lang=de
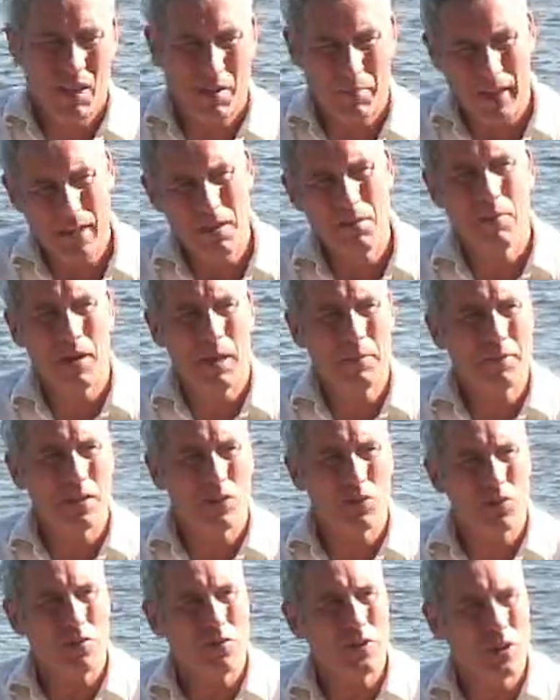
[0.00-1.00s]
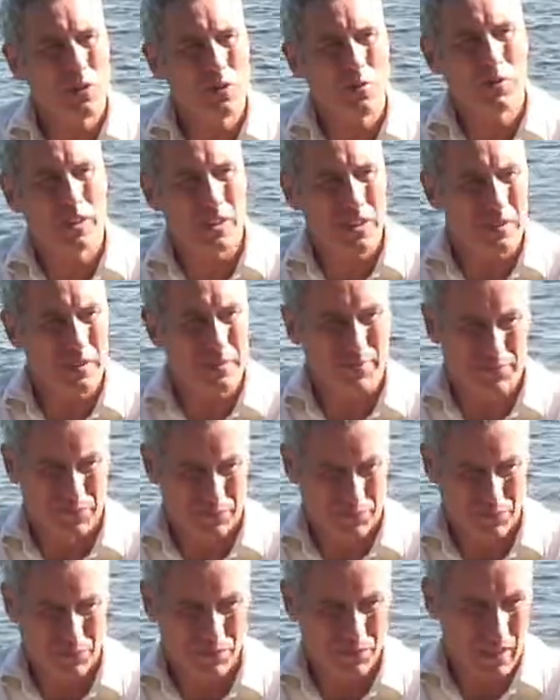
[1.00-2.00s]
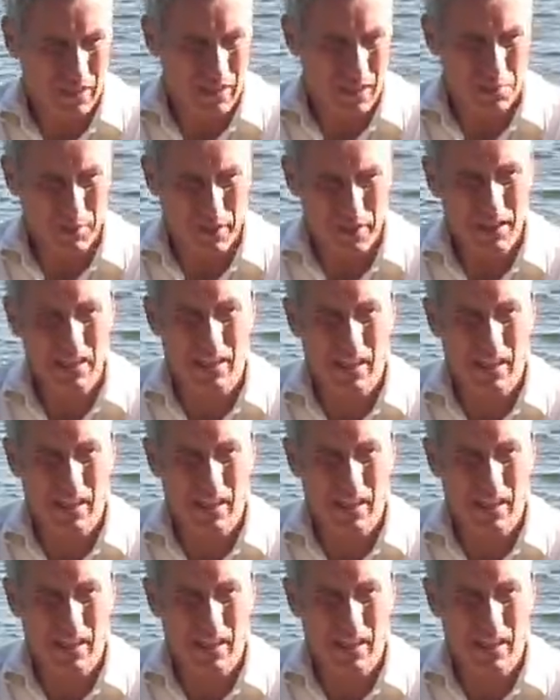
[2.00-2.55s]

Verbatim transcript: am Ende bleibt dann doch wieder übrig, dass man diese